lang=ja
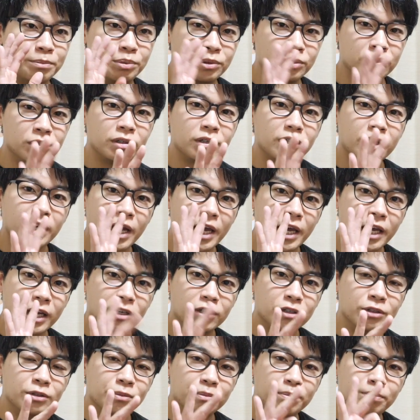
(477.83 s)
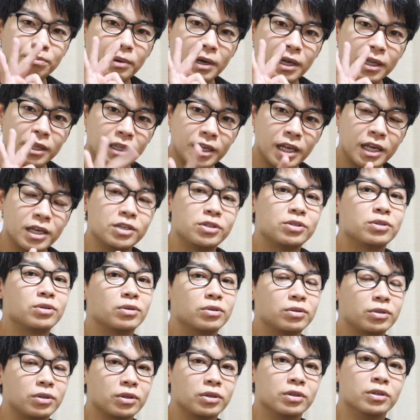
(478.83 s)
分解運搬燃
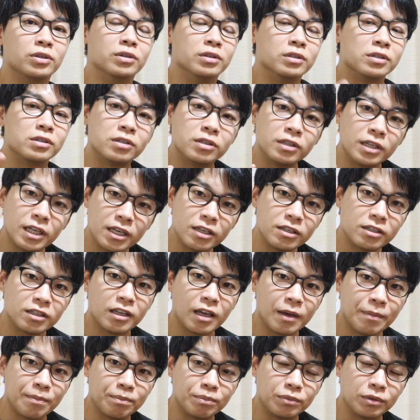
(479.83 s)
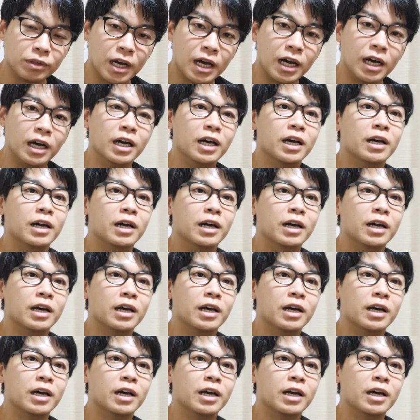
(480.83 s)
焼という3ステップが